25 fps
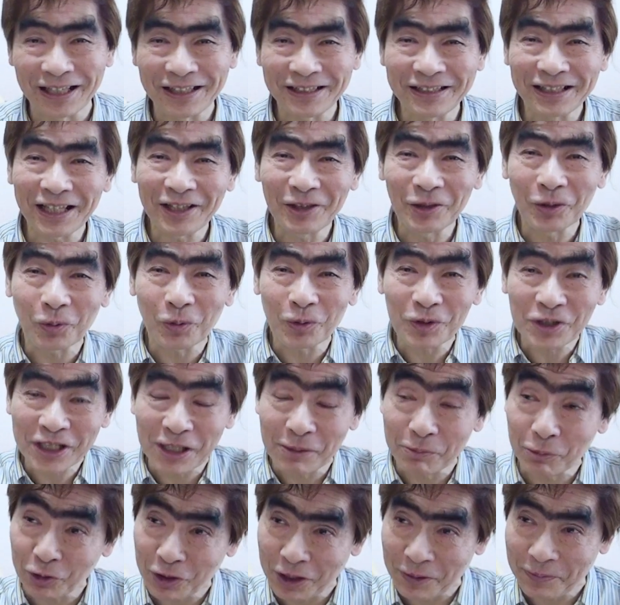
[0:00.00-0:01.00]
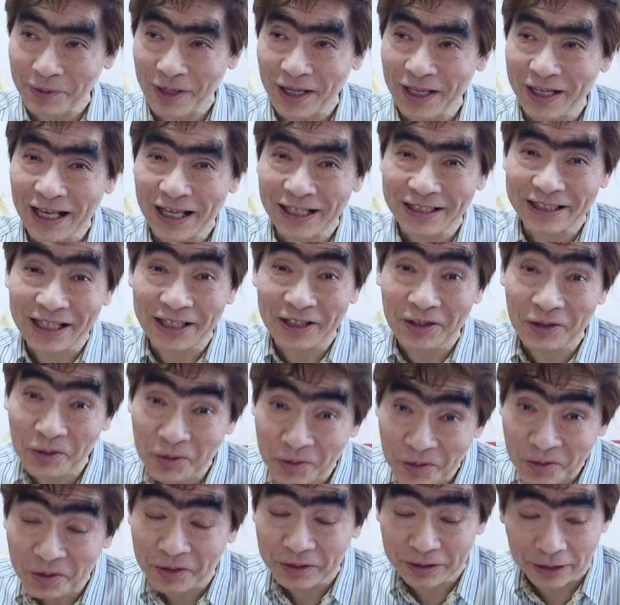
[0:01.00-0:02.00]
天然の子しか僕は見えないんだ
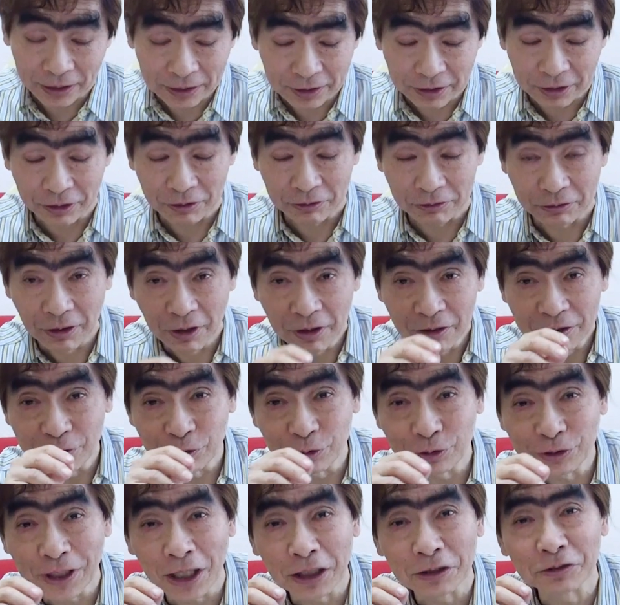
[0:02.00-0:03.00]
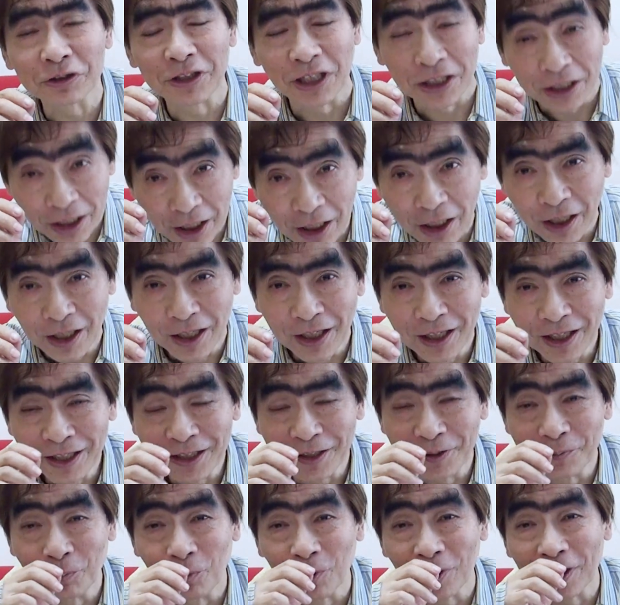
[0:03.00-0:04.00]
よなんていう役でね
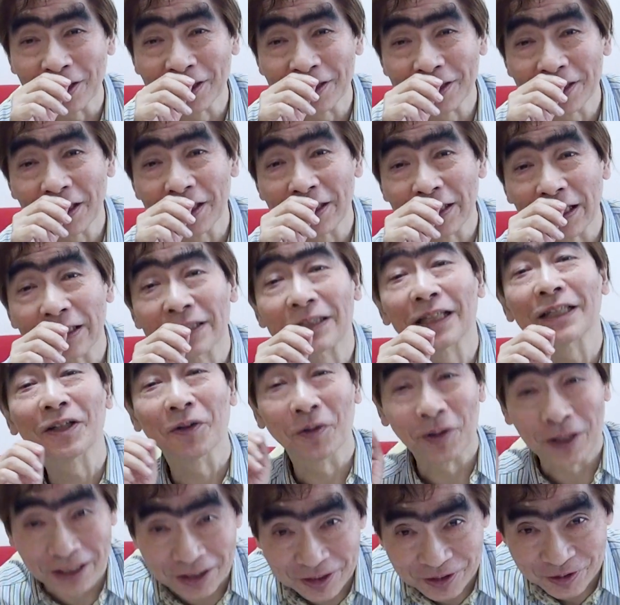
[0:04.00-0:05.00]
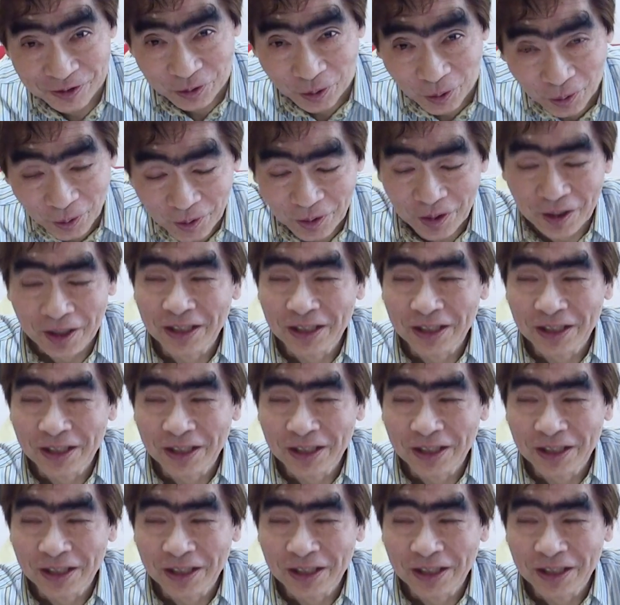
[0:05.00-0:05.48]
もらってやってたわけですよ。